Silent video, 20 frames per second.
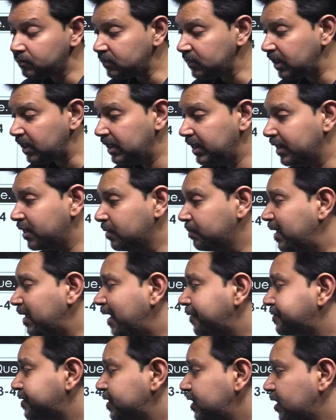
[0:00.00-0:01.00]
लेकिन मैं
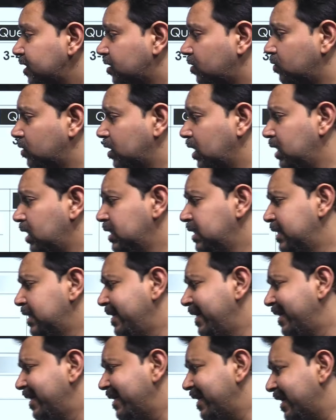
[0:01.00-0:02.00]
आपसे ये कहूँगा
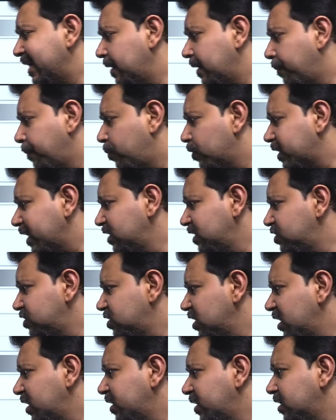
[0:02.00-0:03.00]
कि अगर आप
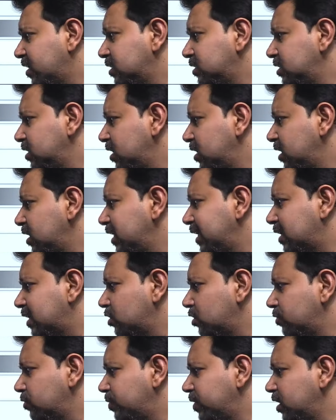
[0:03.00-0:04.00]
पोटेंशियल एनर्जी
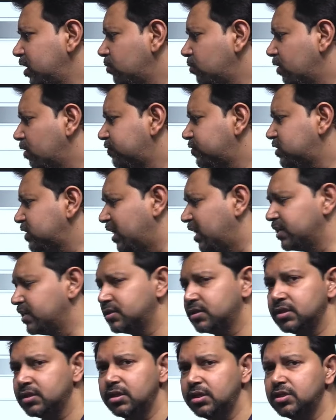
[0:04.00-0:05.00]
इक्विलिब्रियम ऑफ चार्ज
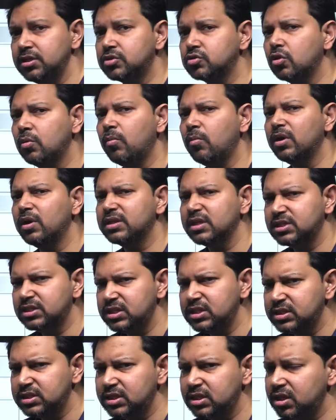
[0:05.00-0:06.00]
इसको बहुत
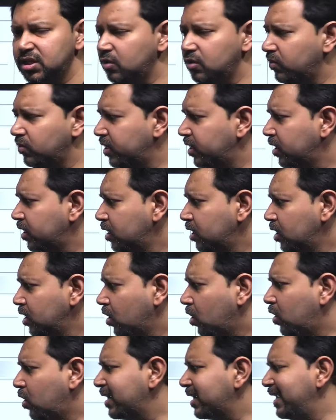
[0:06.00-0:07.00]
अच्छे से किए हुए
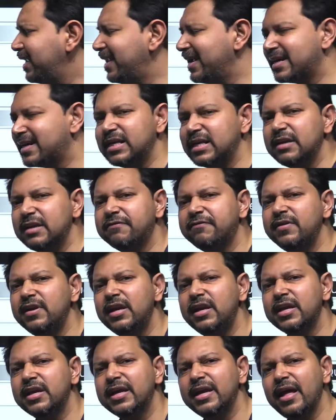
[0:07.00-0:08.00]
और इलेक्ट्रिक
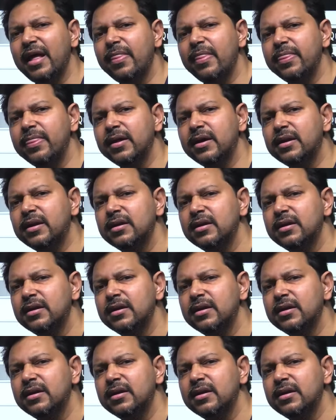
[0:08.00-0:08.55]
फील्ड के अंदर